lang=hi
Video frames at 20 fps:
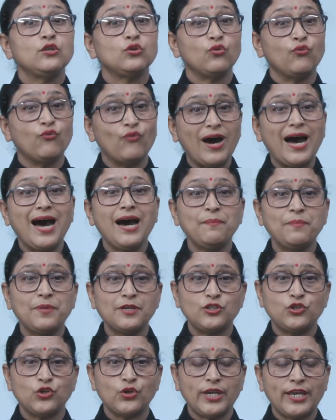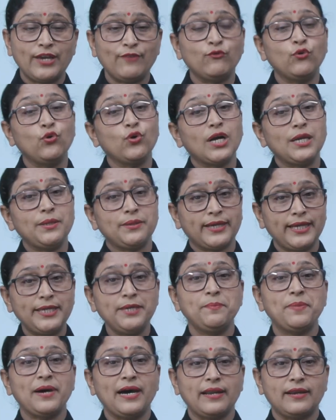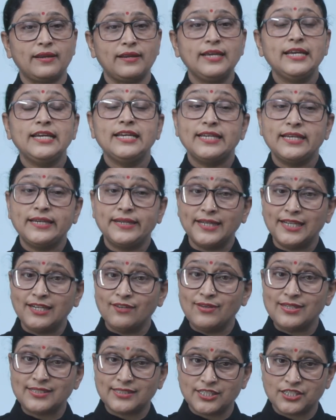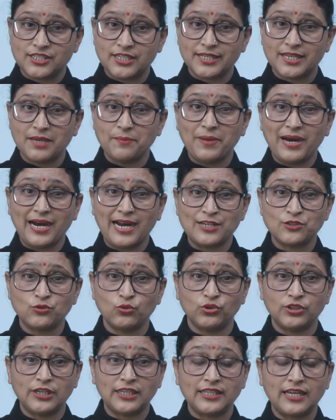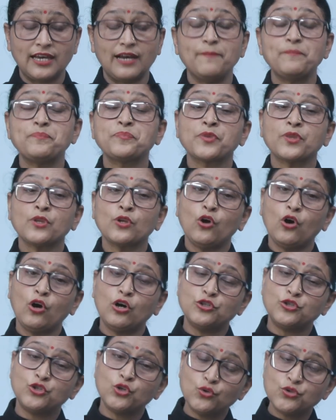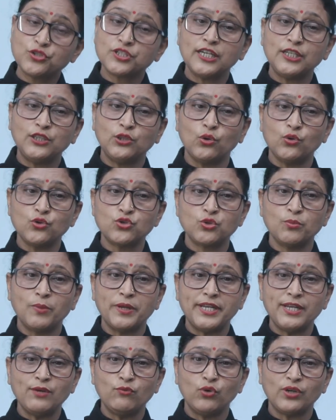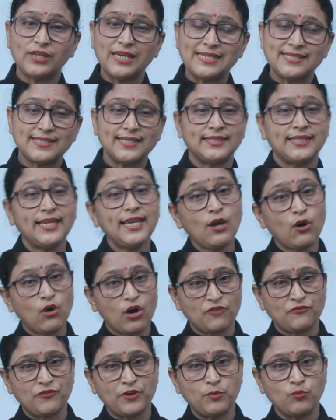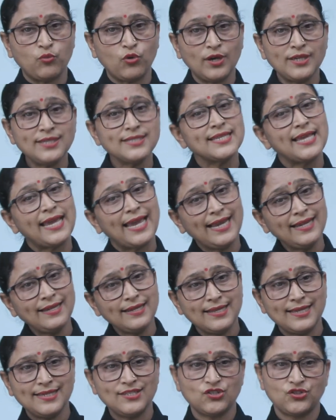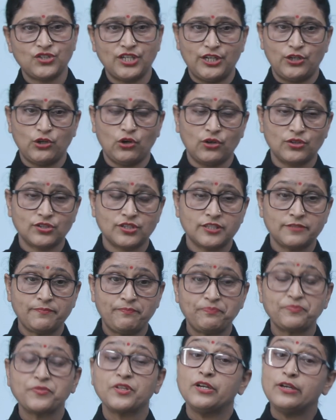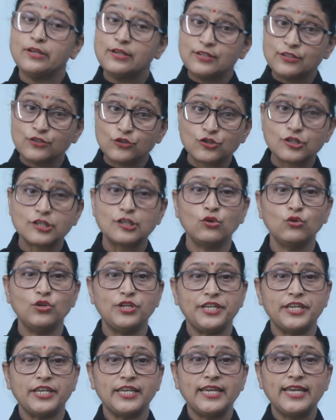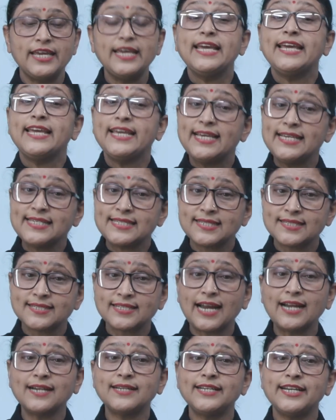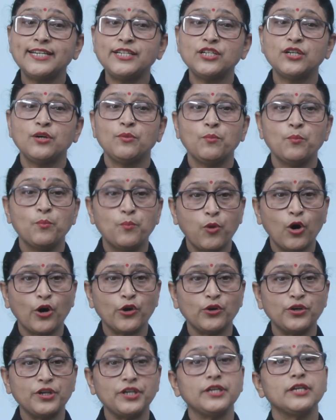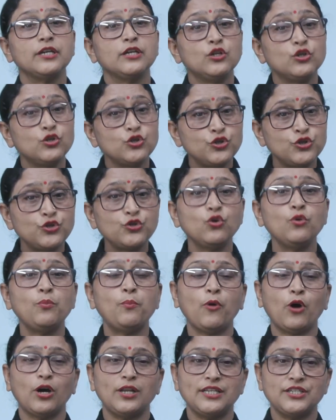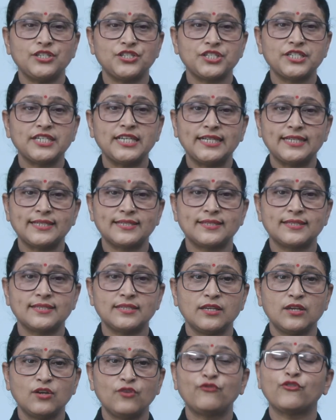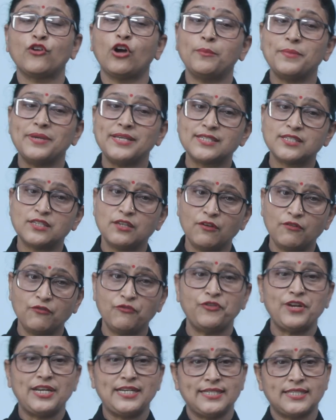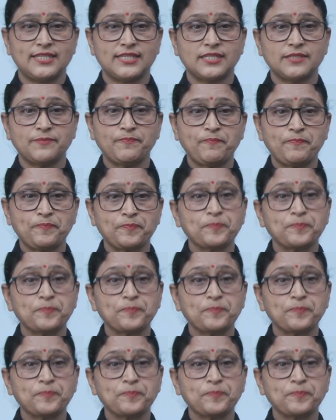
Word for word: तो वहाँ पर जो है वो कई कई बार रेलवे स्टेशन के बाहर सोता था और जो उसके दोस्त बने वो कैसे थे ऑर्फन बॉयज़ एंड स्ट्रे डॉग्स Slowly, he started borrowing shoe polish kits from his friends